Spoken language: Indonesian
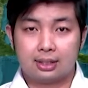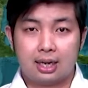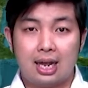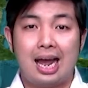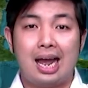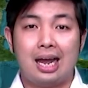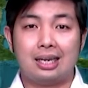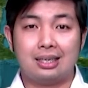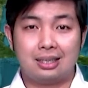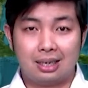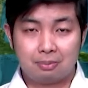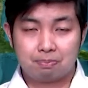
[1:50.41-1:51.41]

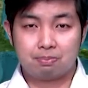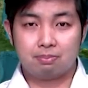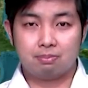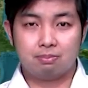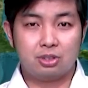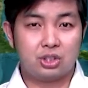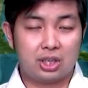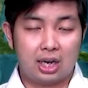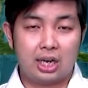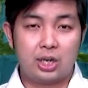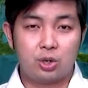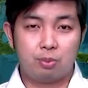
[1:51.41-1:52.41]
terhadap
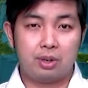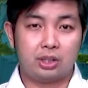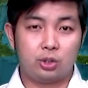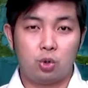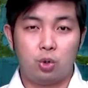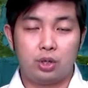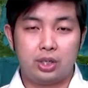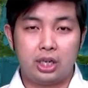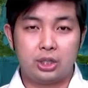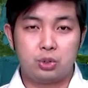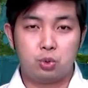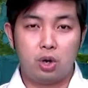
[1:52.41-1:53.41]
bencana hidrometeorologi
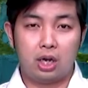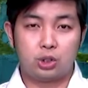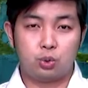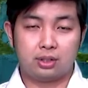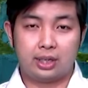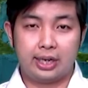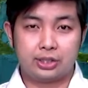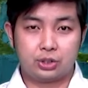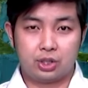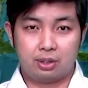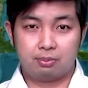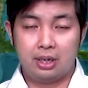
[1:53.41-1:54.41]
dan juga cuaca
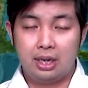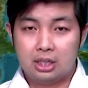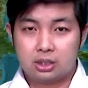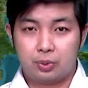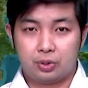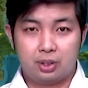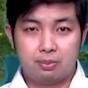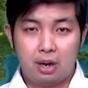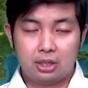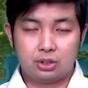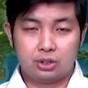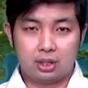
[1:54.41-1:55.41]
ekstrim seperti
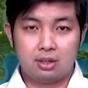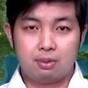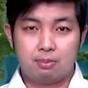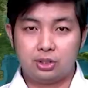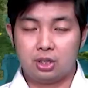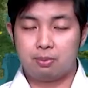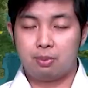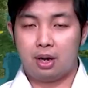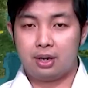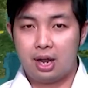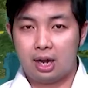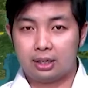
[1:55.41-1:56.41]
banjir, banjir
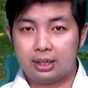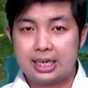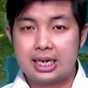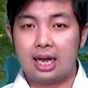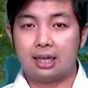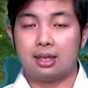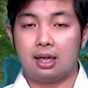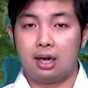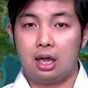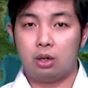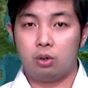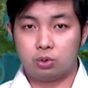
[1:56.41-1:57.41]
bandang, hingga
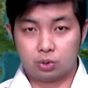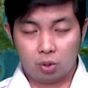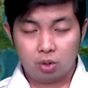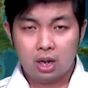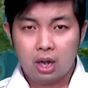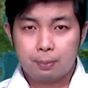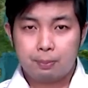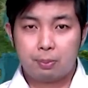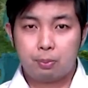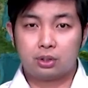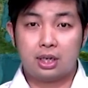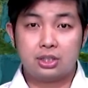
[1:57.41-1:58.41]
tanah longsor
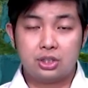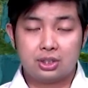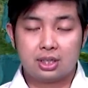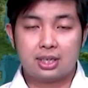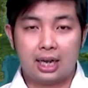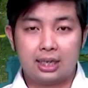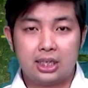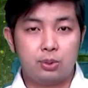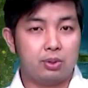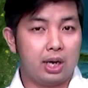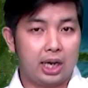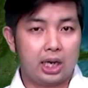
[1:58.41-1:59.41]
berpotensi terjadi
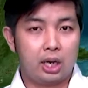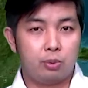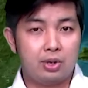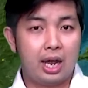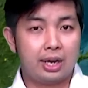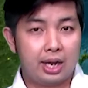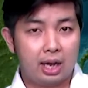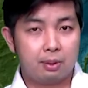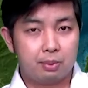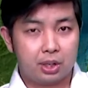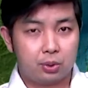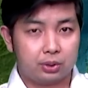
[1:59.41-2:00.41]
di
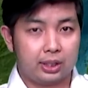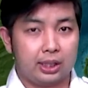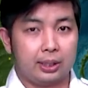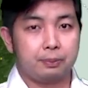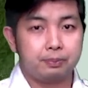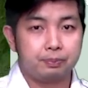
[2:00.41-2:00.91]
wilayah-wilayah berikut ini.